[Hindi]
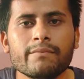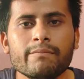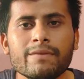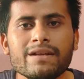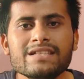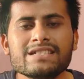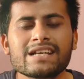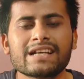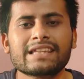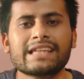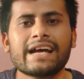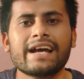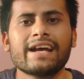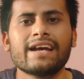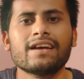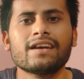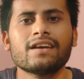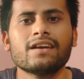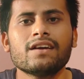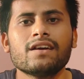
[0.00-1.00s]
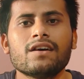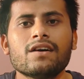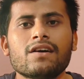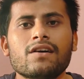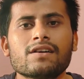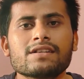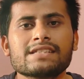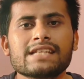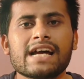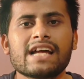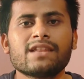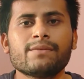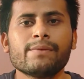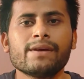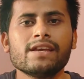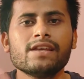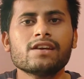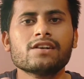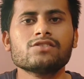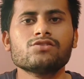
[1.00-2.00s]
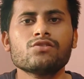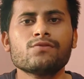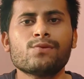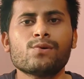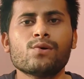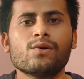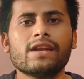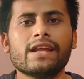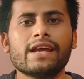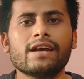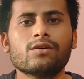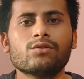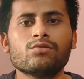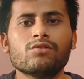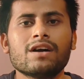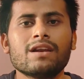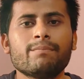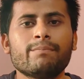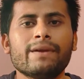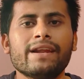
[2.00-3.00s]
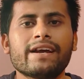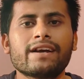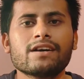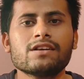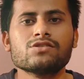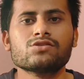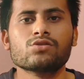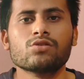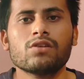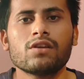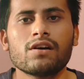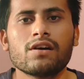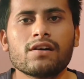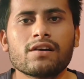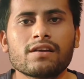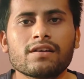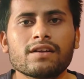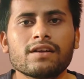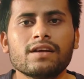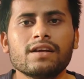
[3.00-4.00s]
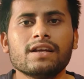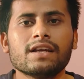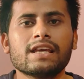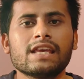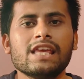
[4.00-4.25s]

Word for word: मिल सकता है और साथ में यह जो फोन है गूगल प्ले कंसोल और